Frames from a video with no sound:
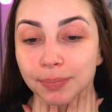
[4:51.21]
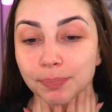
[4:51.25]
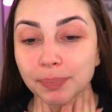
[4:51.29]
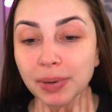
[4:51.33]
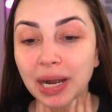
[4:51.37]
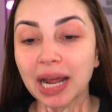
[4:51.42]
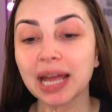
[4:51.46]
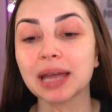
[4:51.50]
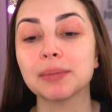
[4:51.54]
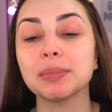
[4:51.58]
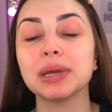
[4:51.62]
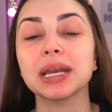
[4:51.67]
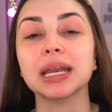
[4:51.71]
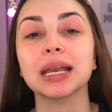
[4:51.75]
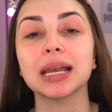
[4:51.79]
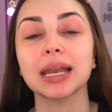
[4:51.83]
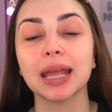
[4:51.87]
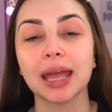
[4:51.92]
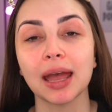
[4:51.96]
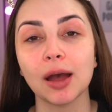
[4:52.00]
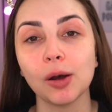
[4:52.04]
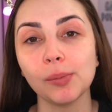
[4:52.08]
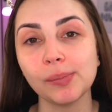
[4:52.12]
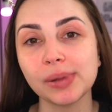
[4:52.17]
primer.
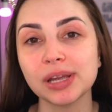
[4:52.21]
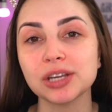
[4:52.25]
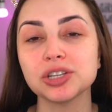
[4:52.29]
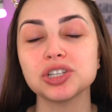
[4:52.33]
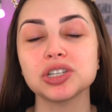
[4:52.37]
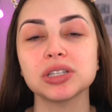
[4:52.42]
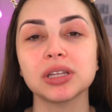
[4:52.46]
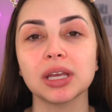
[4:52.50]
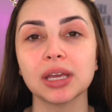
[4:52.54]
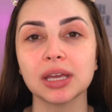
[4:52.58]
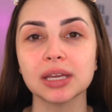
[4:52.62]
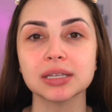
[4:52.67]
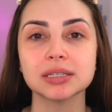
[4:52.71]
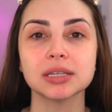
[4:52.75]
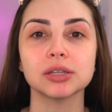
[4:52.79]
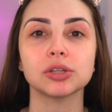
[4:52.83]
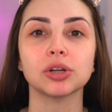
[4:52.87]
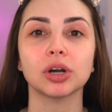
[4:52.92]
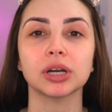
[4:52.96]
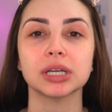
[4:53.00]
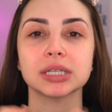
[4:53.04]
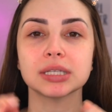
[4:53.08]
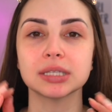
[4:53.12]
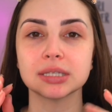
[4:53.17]
Ele realmente tem esse
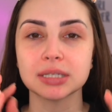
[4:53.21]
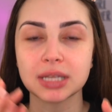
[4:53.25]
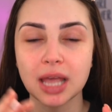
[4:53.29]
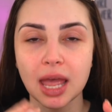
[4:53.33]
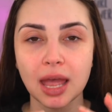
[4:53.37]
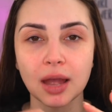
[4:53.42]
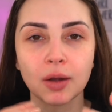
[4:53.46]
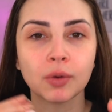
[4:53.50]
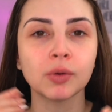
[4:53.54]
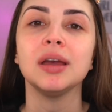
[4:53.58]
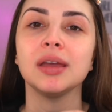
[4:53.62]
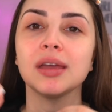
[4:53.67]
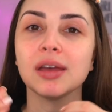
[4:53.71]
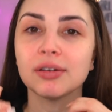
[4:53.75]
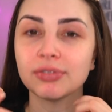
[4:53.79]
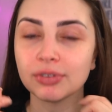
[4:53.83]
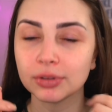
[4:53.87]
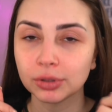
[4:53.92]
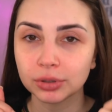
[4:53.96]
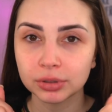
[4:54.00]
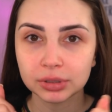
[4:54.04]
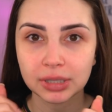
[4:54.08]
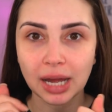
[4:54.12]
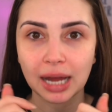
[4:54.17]
toque seco e
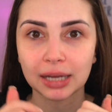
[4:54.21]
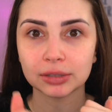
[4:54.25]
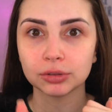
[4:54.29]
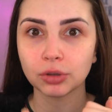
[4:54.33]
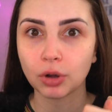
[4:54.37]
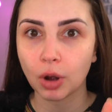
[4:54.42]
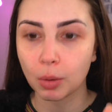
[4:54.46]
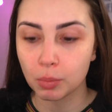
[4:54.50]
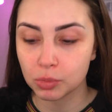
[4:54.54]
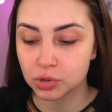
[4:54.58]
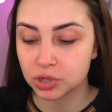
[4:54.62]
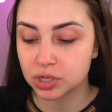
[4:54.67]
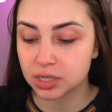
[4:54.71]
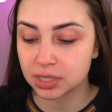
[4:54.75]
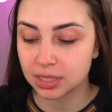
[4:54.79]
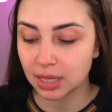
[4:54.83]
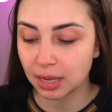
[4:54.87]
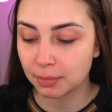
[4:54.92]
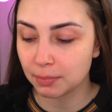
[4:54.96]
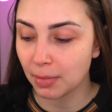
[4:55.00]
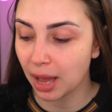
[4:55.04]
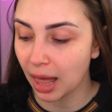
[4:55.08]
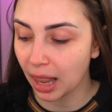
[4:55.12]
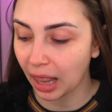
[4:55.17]
aveludado, como diz
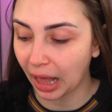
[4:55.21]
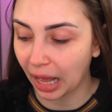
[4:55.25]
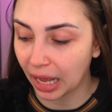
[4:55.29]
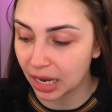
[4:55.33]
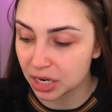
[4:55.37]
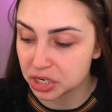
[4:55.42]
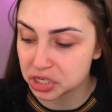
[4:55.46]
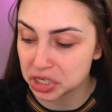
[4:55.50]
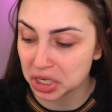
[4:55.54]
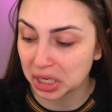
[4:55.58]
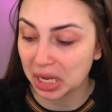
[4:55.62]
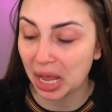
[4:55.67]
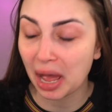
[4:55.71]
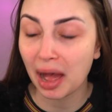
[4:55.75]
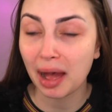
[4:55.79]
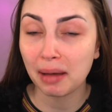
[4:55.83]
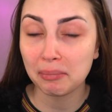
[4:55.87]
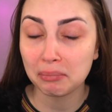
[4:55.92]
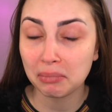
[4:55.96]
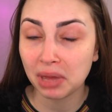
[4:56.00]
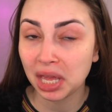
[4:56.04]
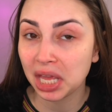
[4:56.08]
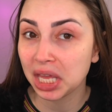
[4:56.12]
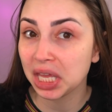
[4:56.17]
na embalagem.
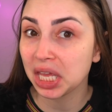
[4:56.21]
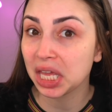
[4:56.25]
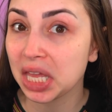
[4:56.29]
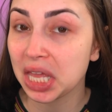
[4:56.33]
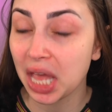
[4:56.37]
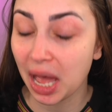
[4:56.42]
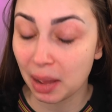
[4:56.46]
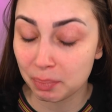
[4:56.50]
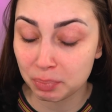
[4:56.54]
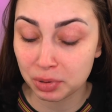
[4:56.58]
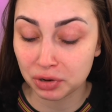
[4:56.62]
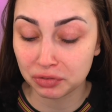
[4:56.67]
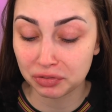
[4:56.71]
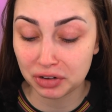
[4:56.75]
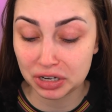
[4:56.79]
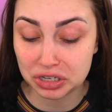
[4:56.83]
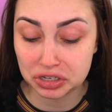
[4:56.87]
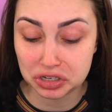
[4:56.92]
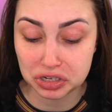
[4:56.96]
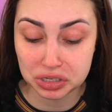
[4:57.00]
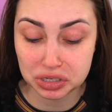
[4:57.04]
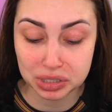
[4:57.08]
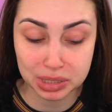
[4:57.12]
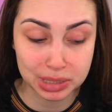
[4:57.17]
Amei,
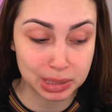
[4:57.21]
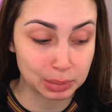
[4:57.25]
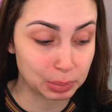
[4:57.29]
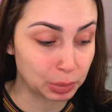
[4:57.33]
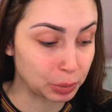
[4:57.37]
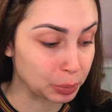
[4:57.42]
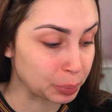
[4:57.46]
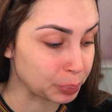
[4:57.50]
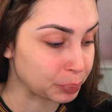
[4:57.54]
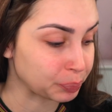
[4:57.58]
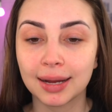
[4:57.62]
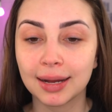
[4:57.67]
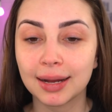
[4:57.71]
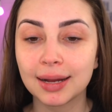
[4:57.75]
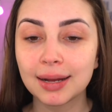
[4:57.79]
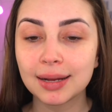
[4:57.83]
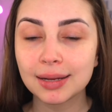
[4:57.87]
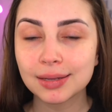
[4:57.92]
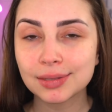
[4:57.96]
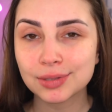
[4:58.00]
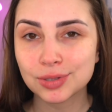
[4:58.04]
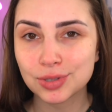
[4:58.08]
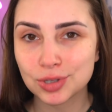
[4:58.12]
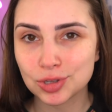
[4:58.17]
aprovadíssimo.
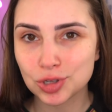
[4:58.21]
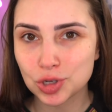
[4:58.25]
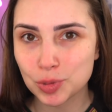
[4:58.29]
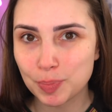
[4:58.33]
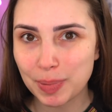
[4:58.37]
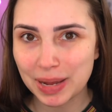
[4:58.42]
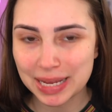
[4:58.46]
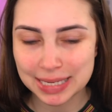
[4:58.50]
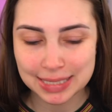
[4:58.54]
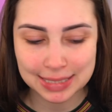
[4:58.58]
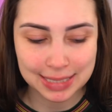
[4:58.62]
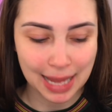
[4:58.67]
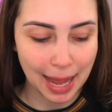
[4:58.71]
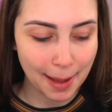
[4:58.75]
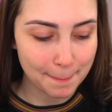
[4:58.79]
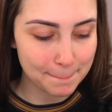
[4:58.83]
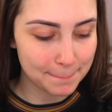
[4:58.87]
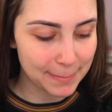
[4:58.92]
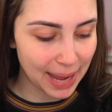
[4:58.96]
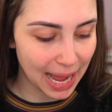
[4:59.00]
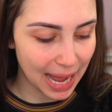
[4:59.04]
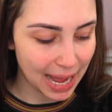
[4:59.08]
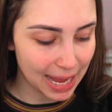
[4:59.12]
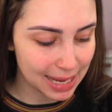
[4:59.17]
Antes de passar a
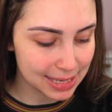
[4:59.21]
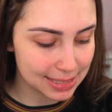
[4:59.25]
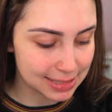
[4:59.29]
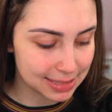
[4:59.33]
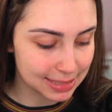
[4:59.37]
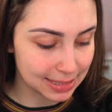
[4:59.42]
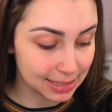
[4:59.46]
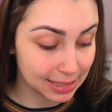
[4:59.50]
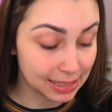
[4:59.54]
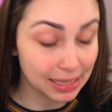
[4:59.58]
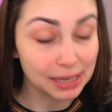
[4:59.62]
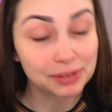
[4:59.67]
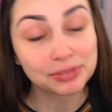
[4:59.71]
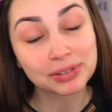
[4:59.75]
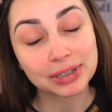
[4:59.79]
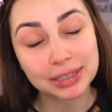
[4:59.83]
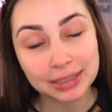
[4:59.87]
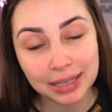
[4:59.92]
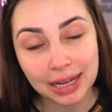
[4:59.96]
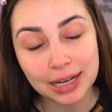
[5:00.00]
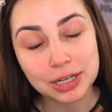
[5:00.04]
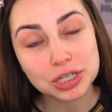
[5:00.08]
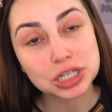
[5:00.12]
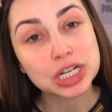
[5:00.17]
base, que na
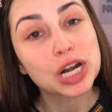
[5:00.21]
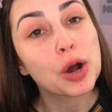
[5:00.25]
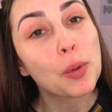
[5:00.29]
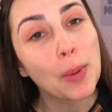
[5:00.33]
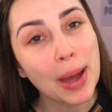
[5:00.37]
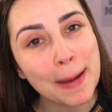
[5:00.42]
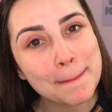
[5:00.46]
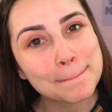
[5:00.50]
verdade não é